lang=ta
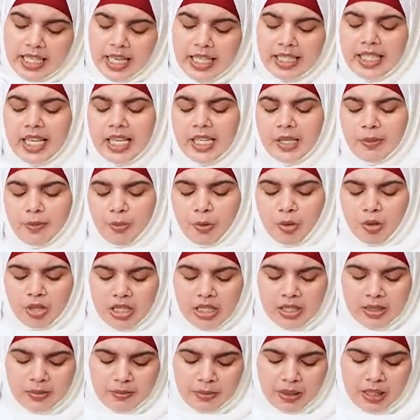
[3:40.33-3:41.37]
என்னென்ன
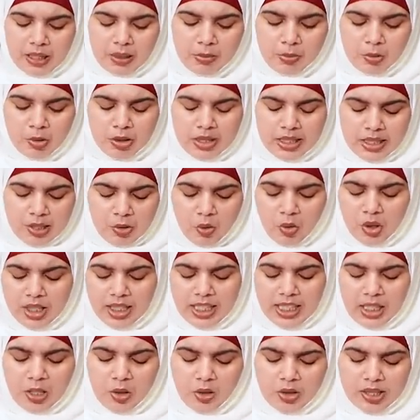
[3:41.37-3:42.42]
பொருட்கள்னு பார்க்கும்போது
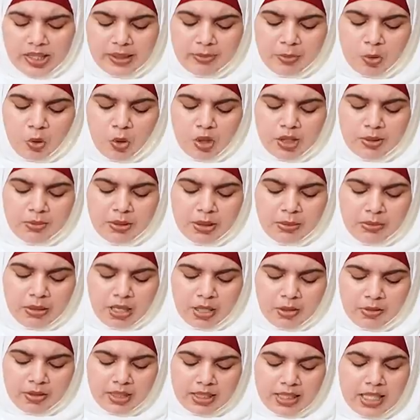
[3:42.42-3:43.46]
ஒரு கிலோகிராம் கோதுமை
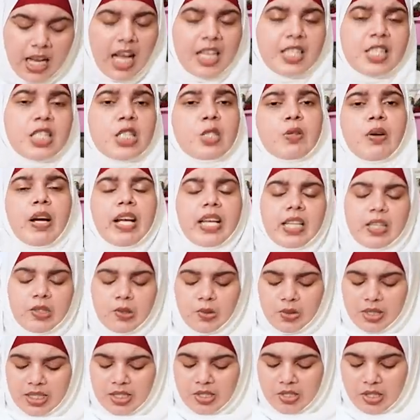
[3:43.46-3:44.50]
மாவு வந்து அஞ்சு
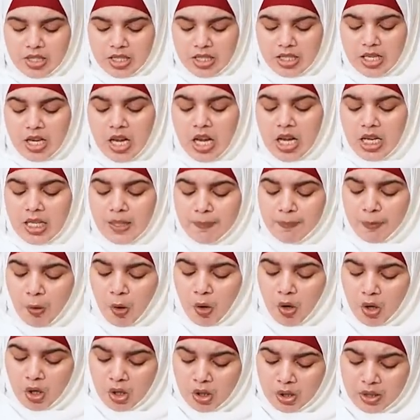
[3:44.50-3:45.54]
ரூபாயில் குறைச்சி இப்போ
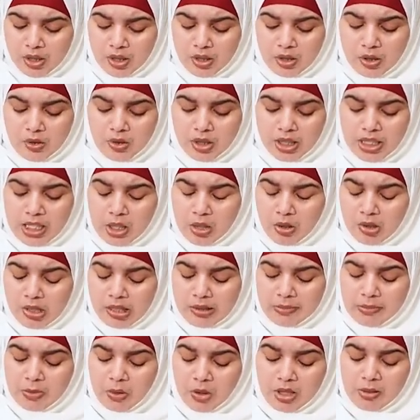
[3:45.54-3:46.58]
ஒரு ஒரு
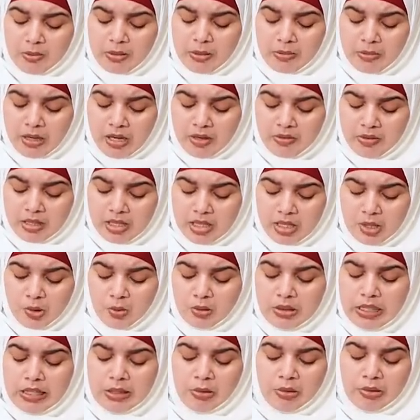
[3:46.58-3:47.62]
கிலோகிராம் கோதுமை மாவு மாவு
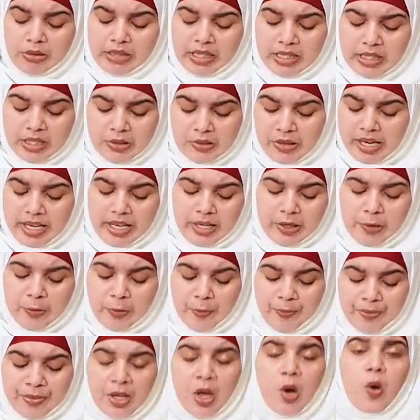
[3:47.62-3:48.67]
நூற்றி தொண்ணூத்தஞ்சு
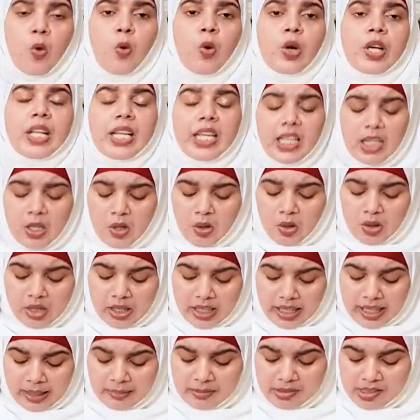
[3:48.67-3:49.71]
ரூபாயாகும் ஒரு
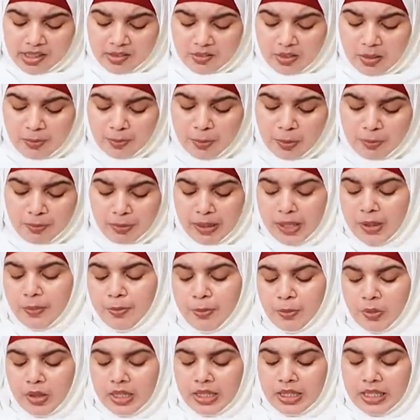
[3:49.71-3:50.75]
கிலோகிராம் சிவப்பு
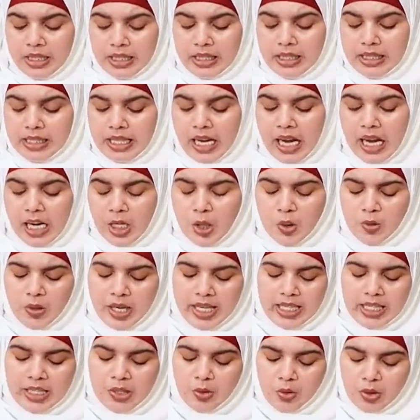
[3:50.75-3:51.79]
பருப்பு வந்து நாலு
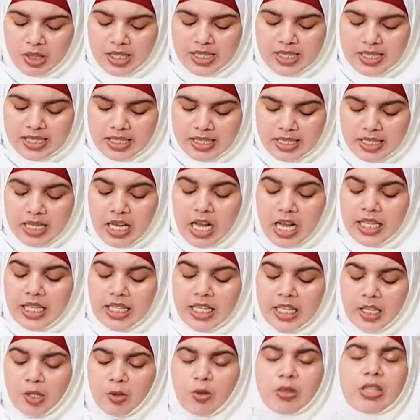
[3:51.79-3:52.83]
ரூபாயால் குறைச்சி
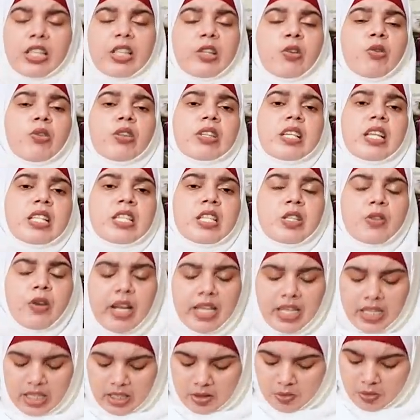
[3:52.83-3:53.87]
இருநூற்றி தொண்ணூத்தஞ்சு
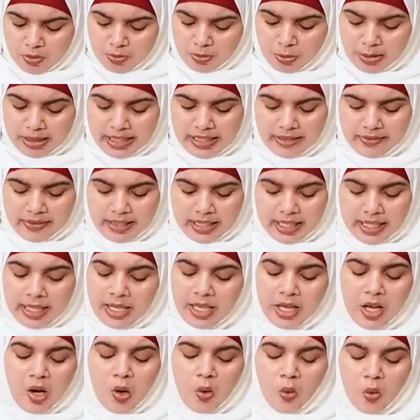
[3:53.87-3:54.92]
ரூபாயாகவும் புதிய விலை
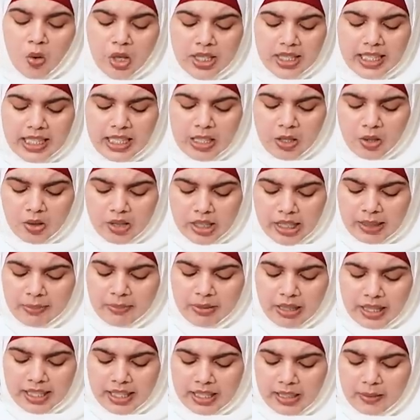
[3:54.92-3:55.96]
ஒரு
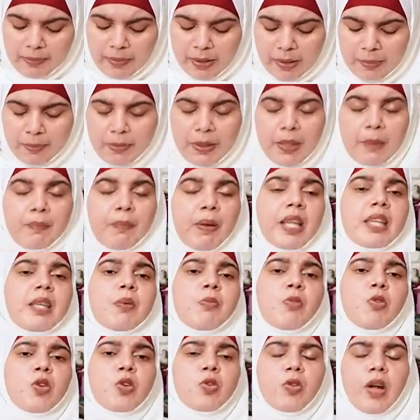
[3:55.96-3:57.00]
கிலோகிராம் கடலைப்பருப்பை
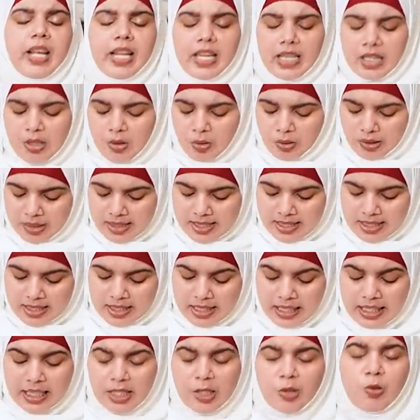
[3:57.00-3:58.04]
பதிமூன்று ரூபாயால் குறைச்சி
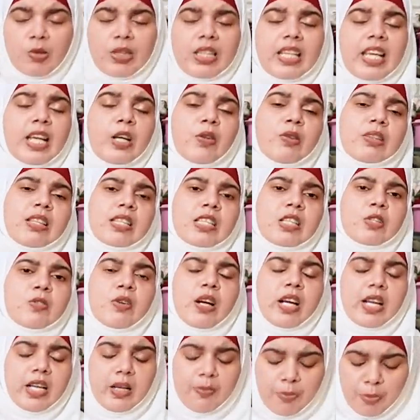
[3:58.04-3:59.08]
இருநூற்றி எழுபத்தஞ்சு
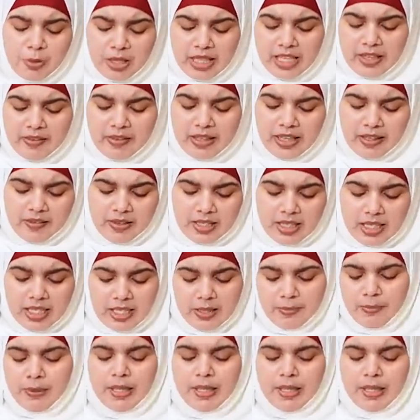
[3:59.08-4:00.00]
ரூபாய் புதிய விலை வந்து இது